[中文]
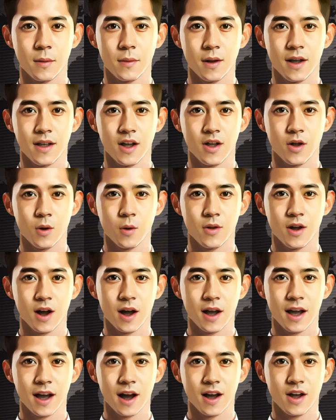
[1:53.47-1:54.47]
被勒索
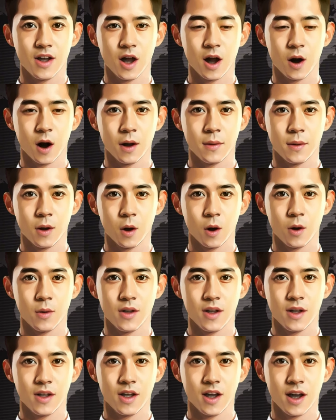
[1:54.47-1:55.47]
者应该学会保护
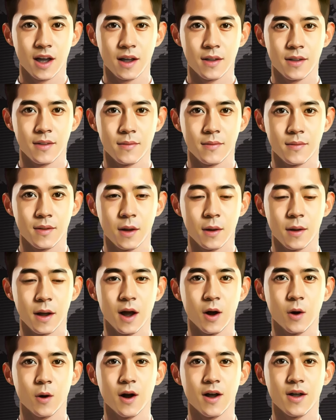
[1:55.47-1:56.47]
自己，例
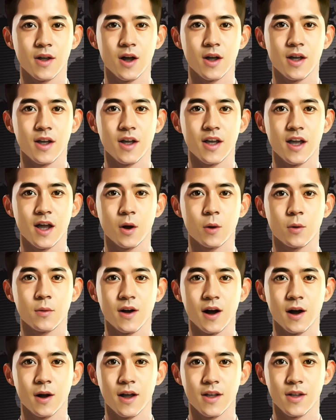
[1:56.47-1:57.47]
如认知自己无
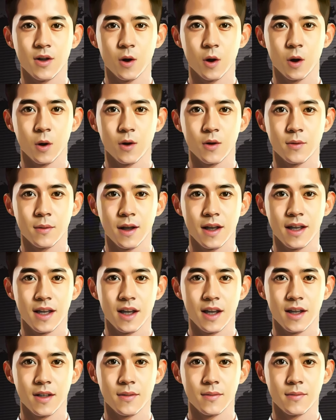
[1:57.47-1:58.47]
法让所有人满
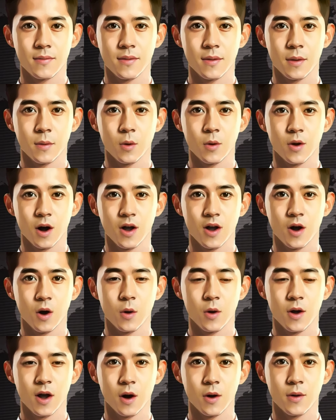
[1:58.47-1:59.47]
意，不专
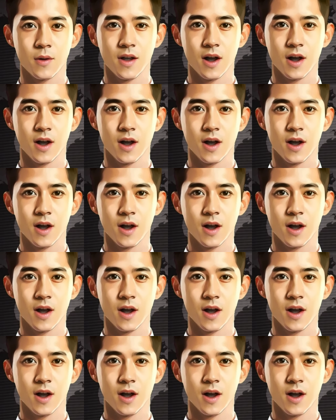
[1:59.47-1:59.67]
注于恐